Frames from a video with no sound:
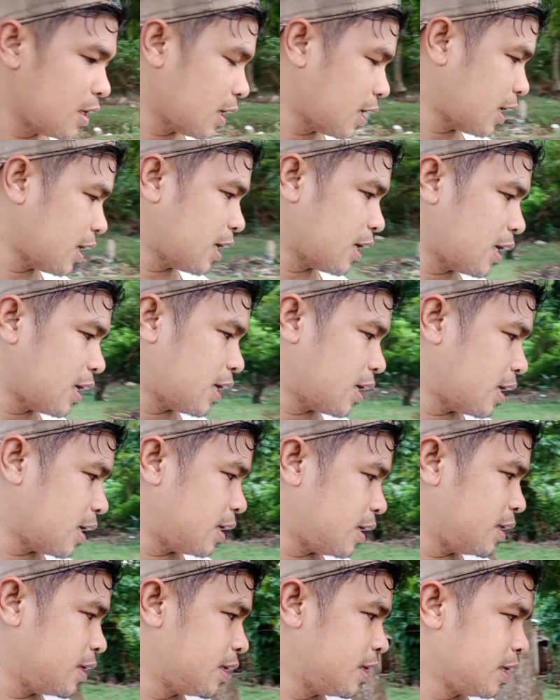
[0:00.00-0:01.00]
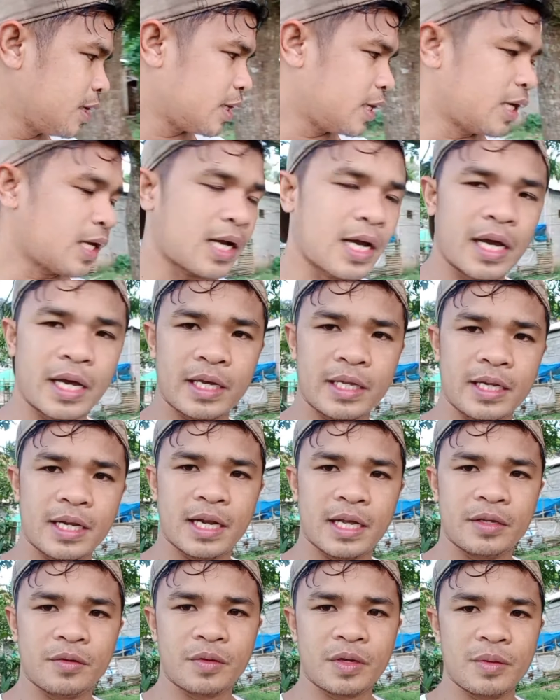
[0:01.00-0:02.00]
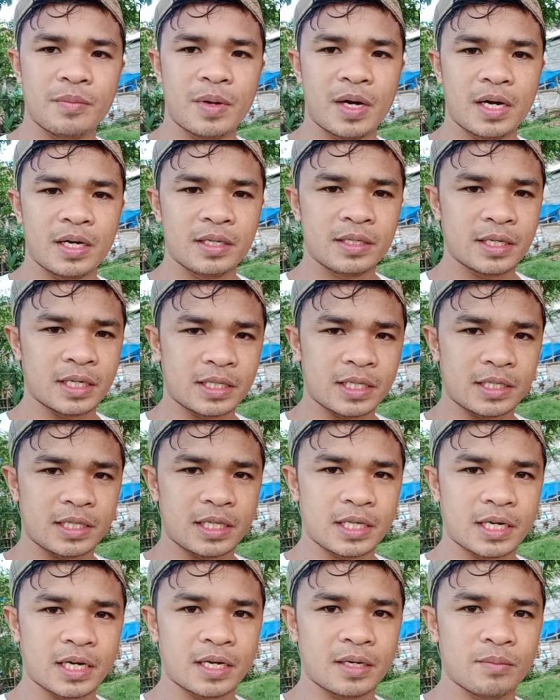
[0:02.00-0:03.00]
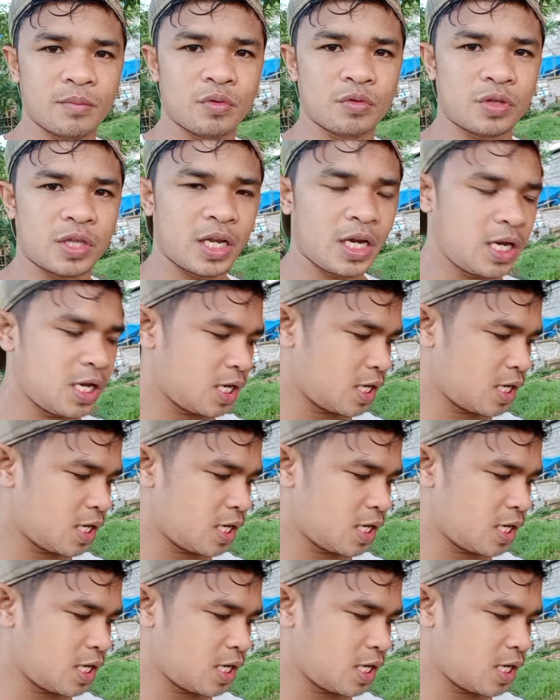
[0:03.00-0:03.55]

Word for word: uh, kinakain nila yung ibang natitirang butil